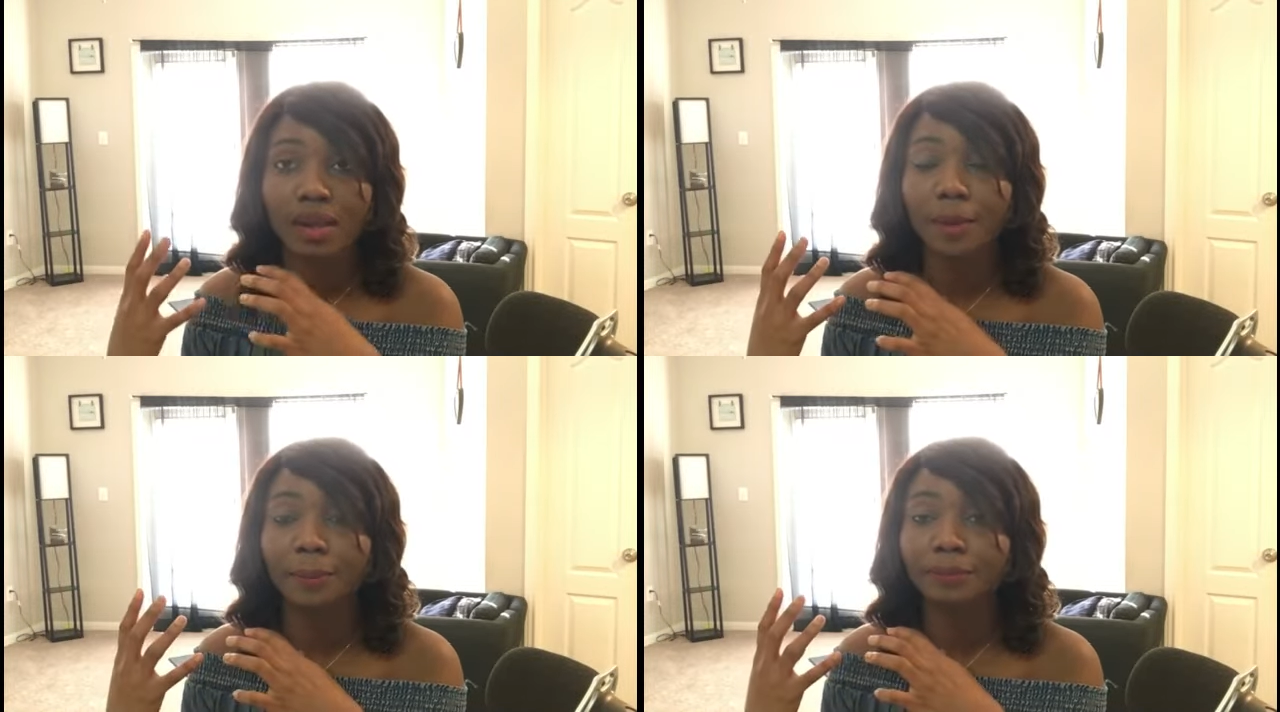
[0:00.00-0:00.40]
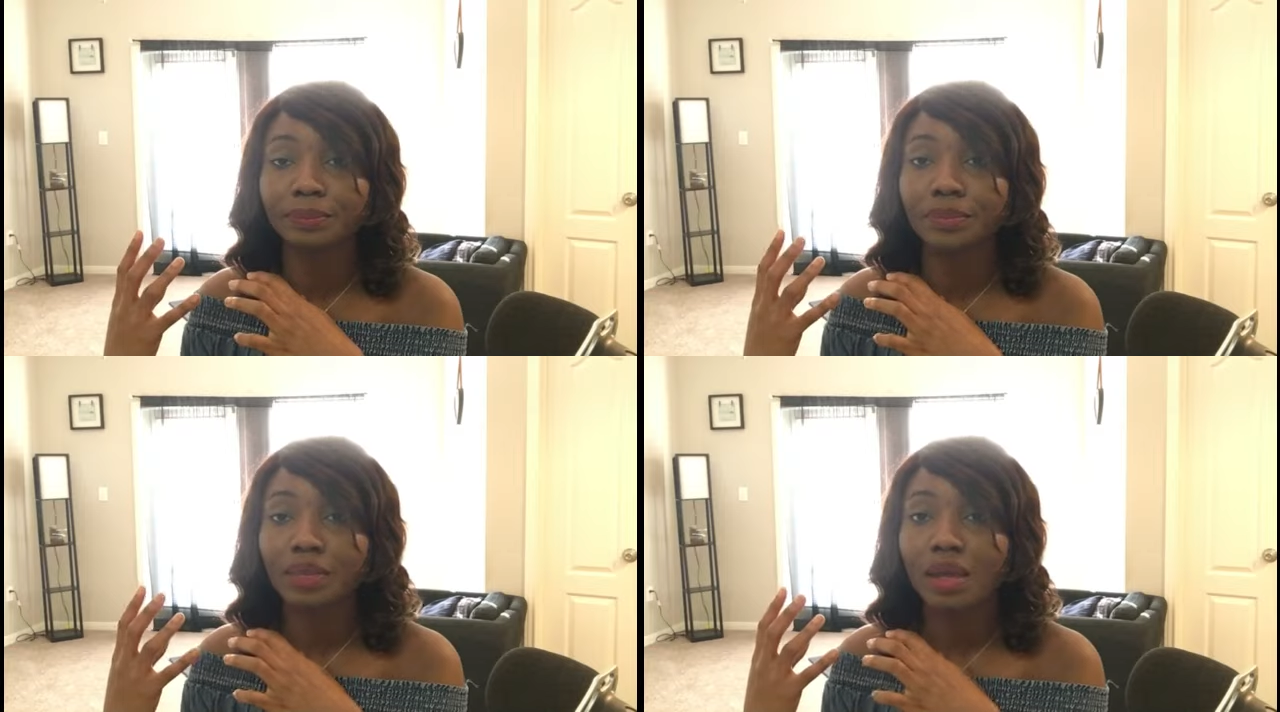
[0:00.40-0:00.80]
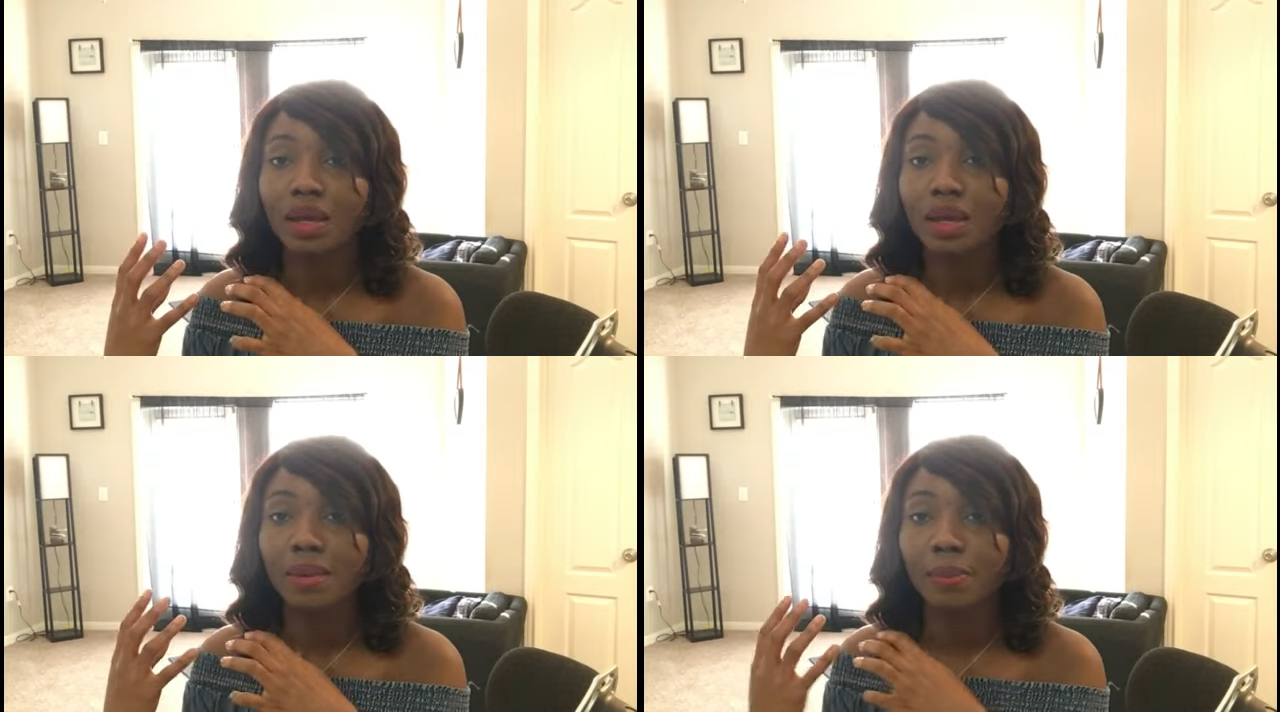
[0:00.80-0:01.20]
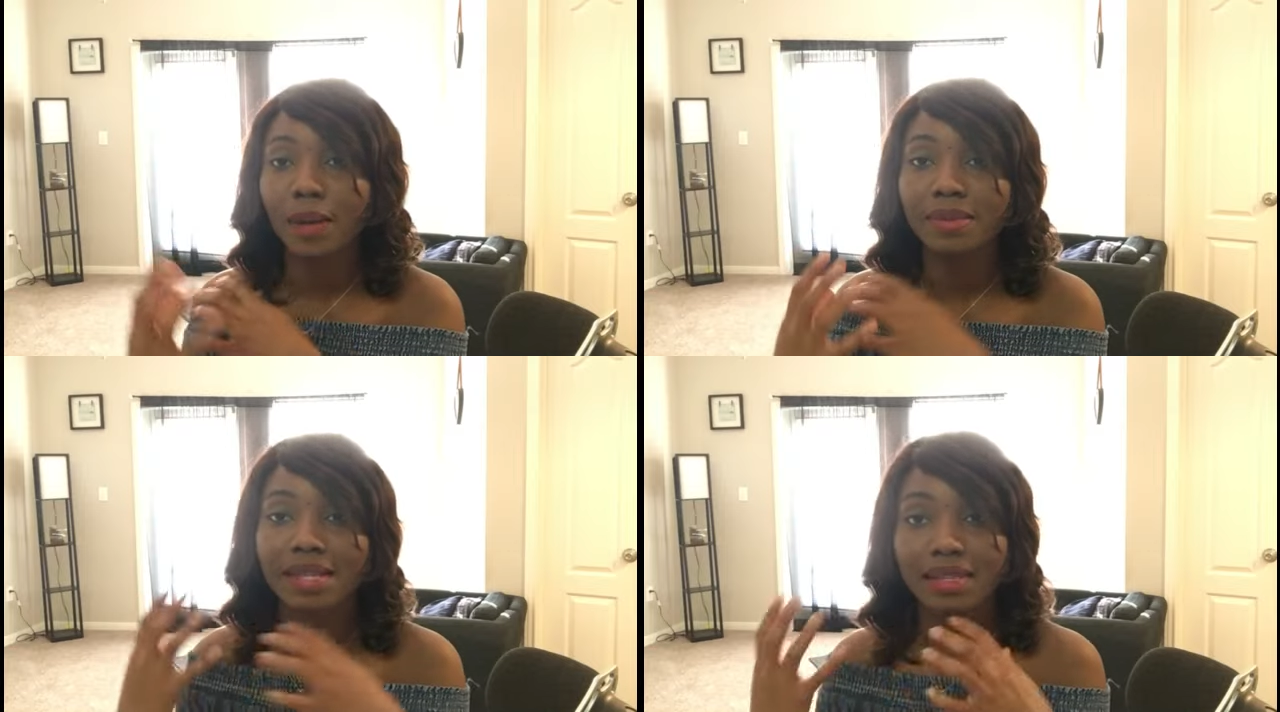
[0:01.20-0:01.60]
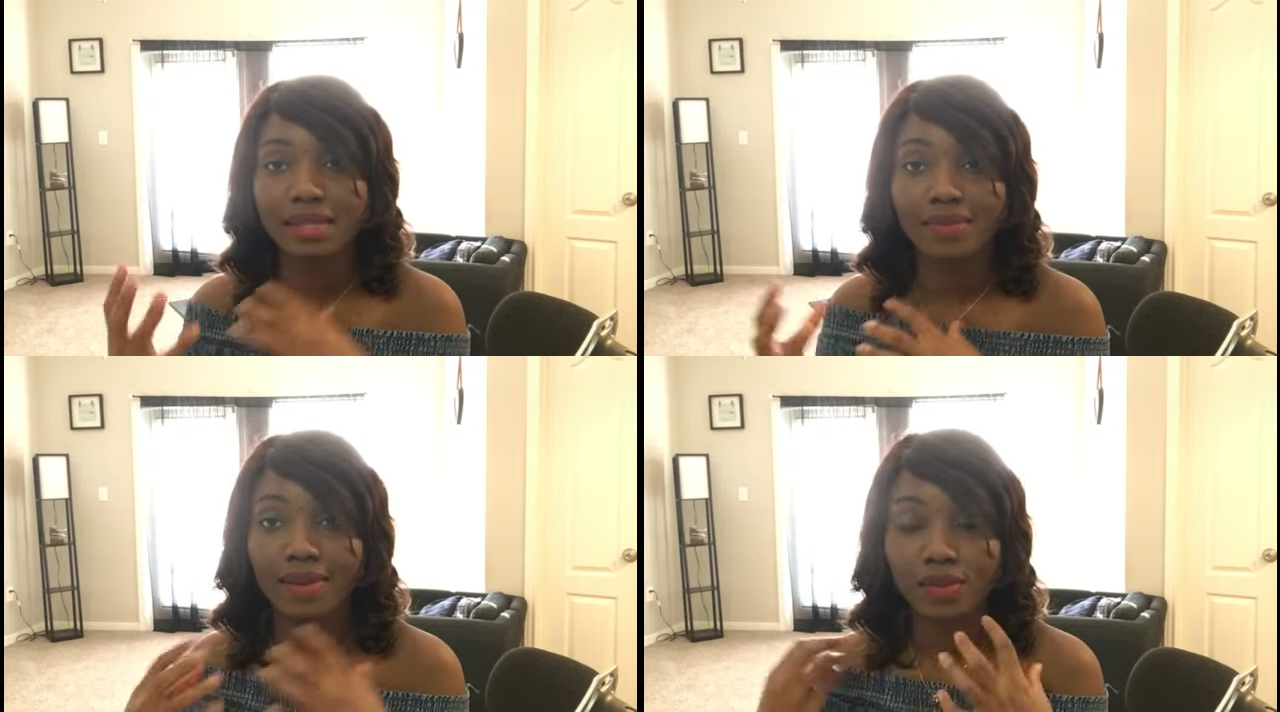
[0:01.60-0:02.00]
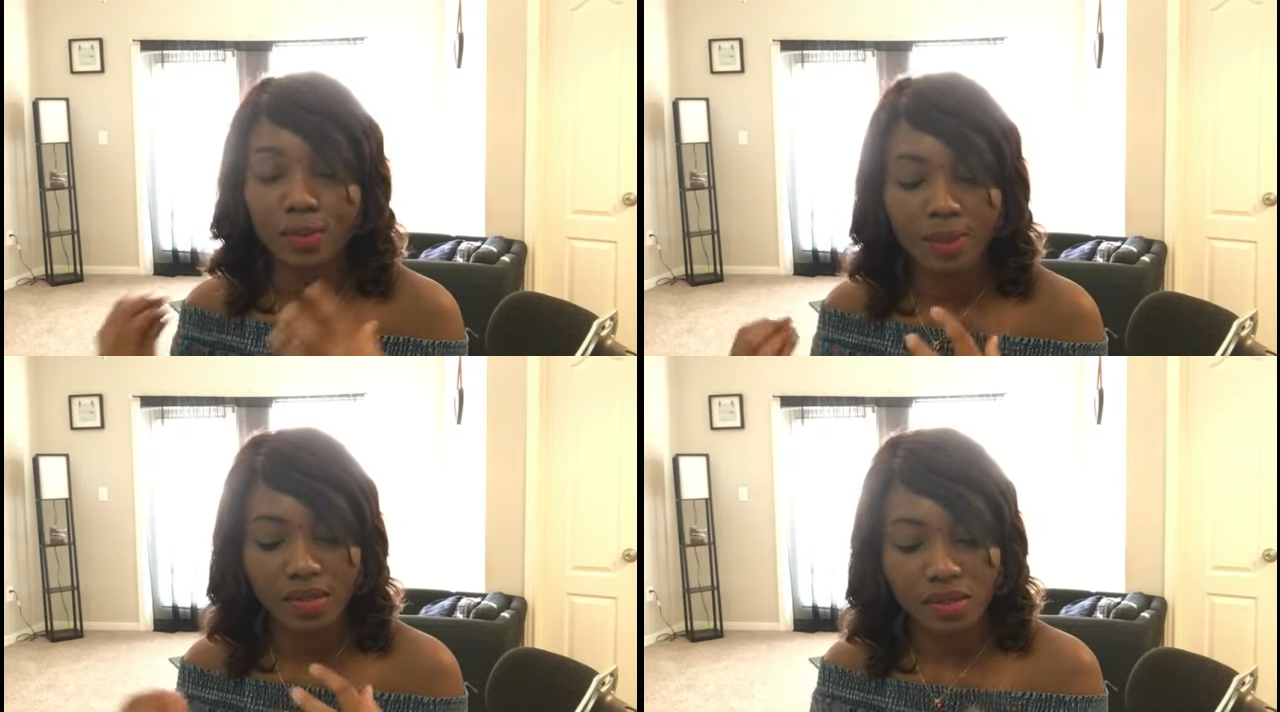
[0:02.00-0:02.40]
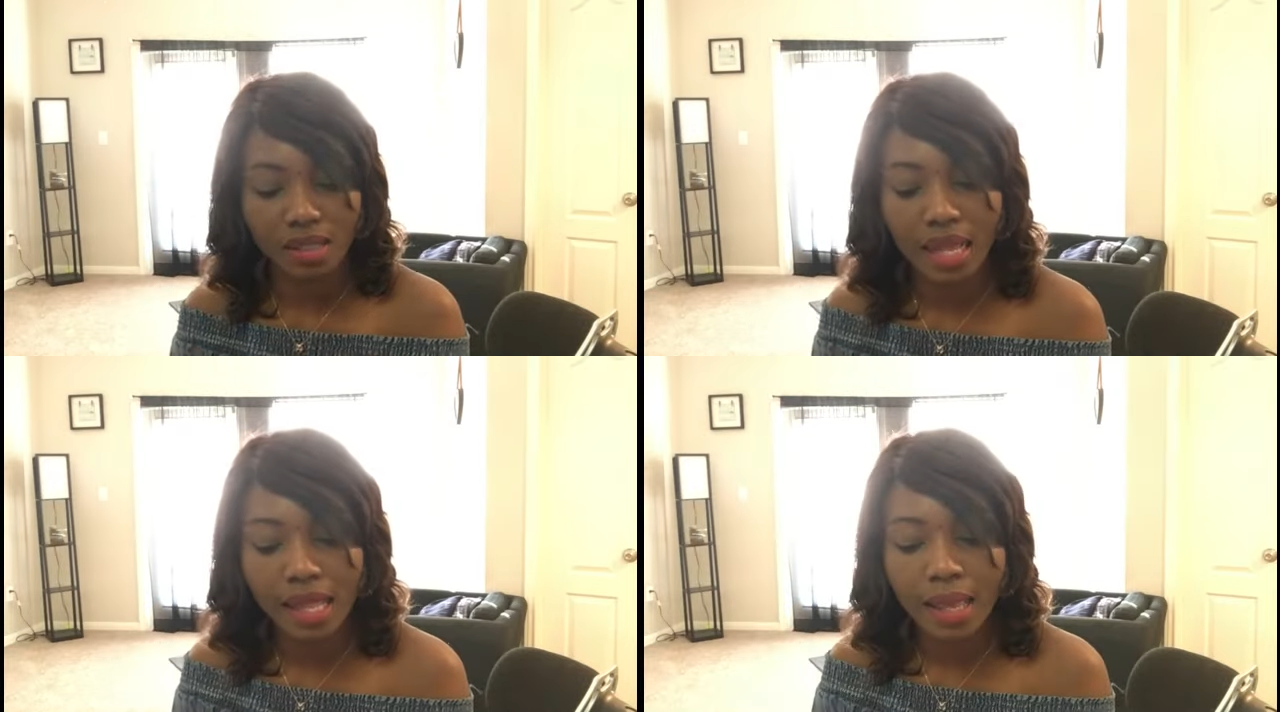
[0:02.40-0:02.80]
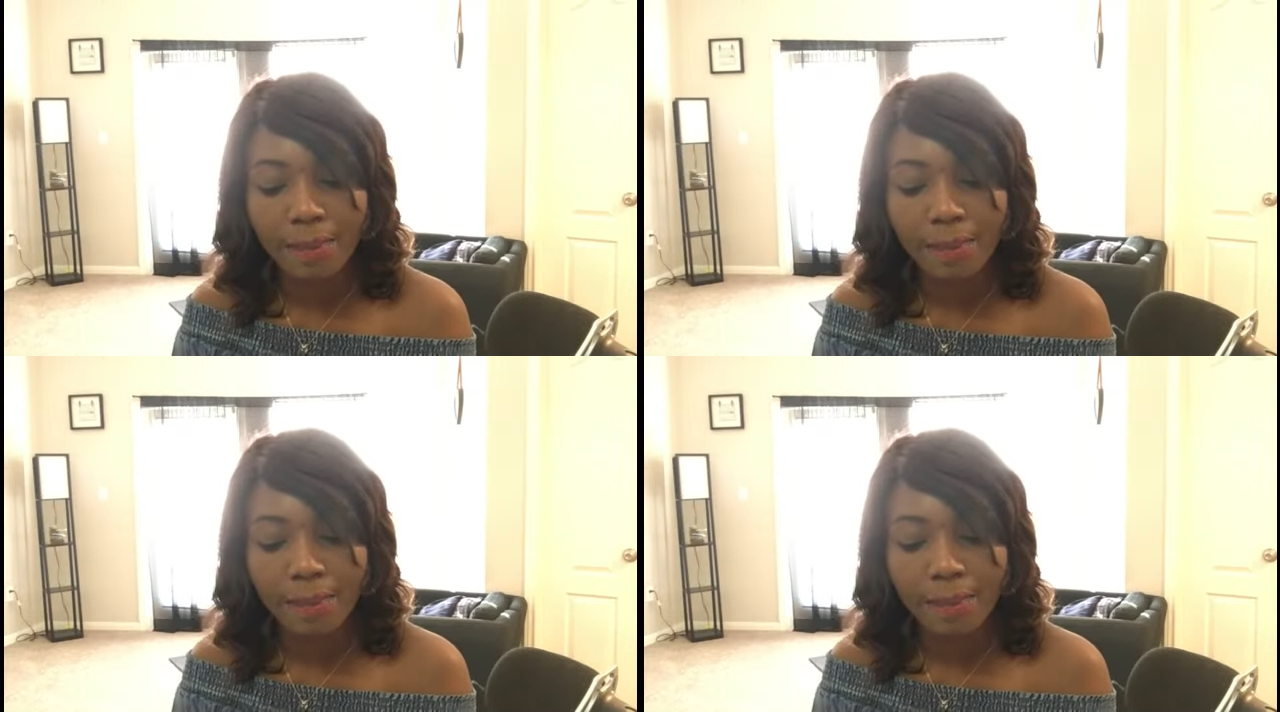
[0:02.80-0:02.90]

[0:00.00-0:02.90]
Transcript: Euh, euh, propre satisfaction personnelle,